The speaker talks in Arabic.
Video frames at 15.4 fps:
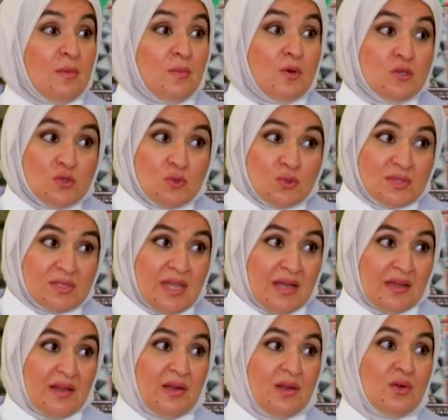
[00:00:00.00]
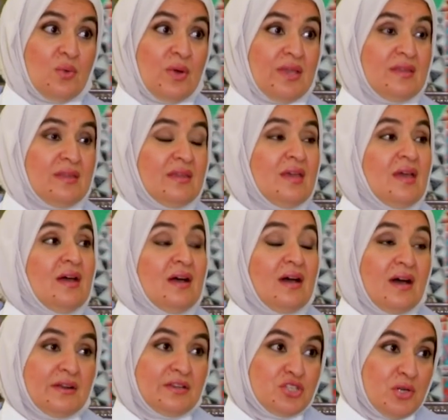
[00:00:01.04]
بخصوص داخل الكويت
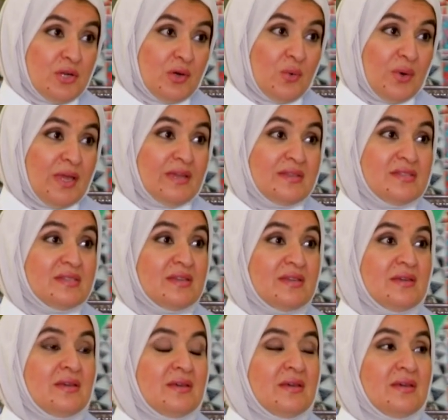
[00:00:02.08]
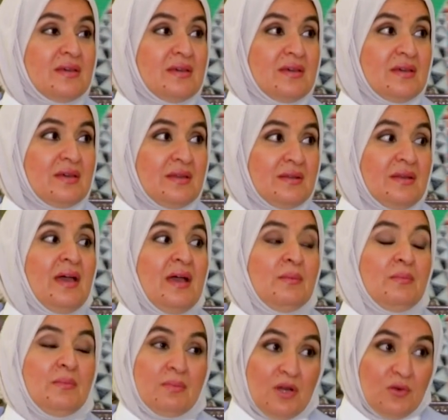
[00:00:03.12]
خارج الكويت آه،
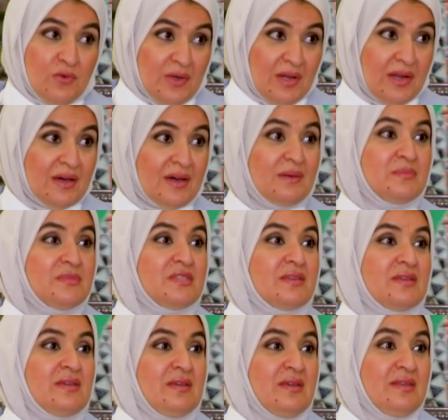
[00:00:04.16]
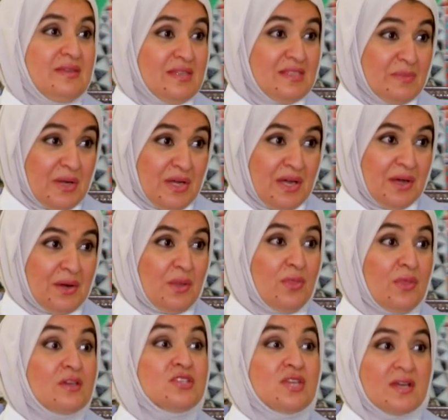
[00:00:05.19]
نعم بالفعل أقمت آه، عدة معارض
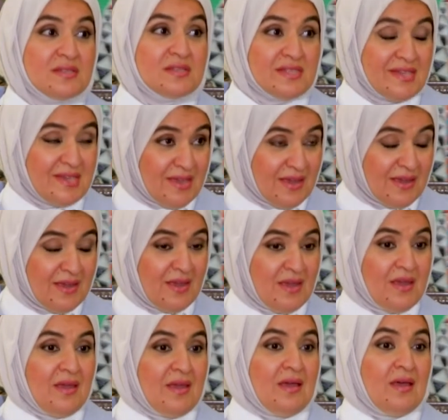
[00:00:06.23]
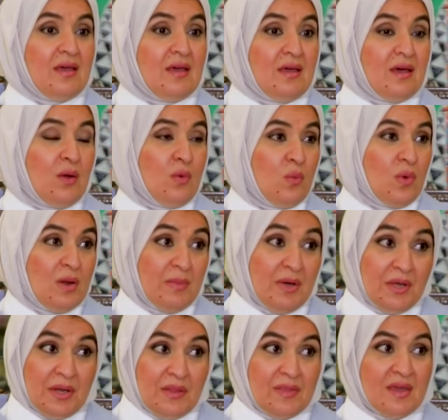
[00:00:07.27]
شخصية آه، أول
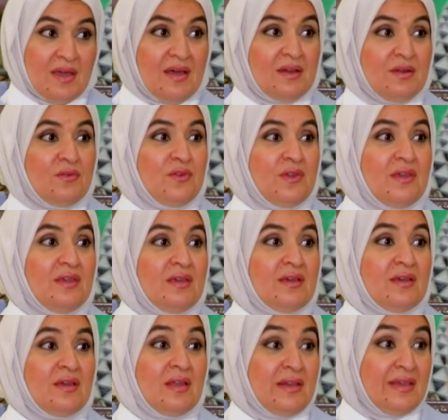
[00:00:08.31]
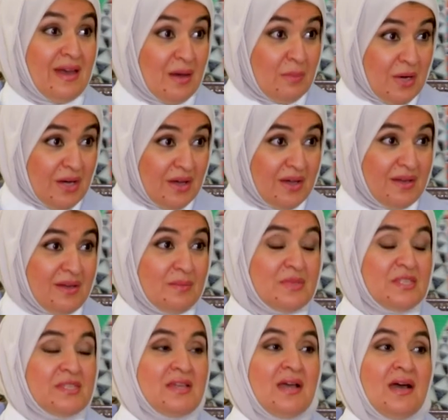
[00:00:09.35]
معرض كان في اليابان
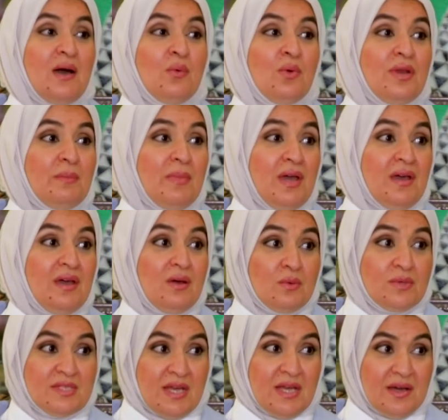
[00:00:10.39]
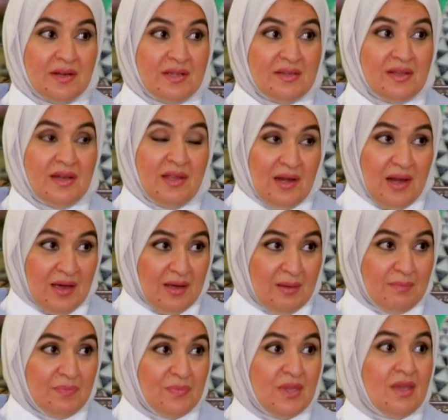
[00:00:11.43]
بالتعاون مع وزارة
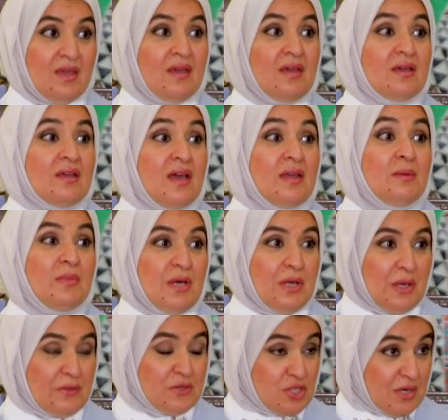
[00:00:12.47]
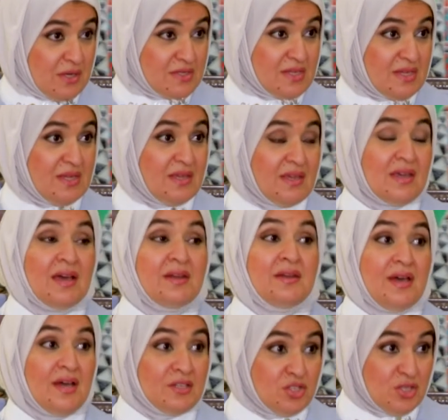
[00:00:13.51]
الإعلام كان معرض شخصي كان
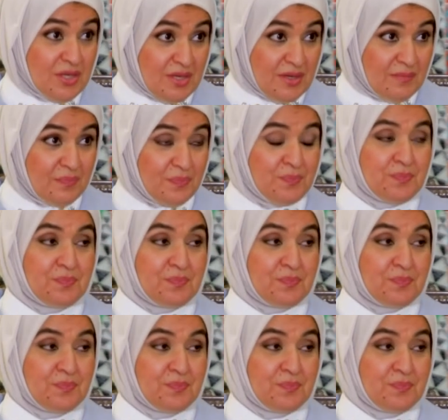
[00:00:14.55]
ناجح ما شاء الله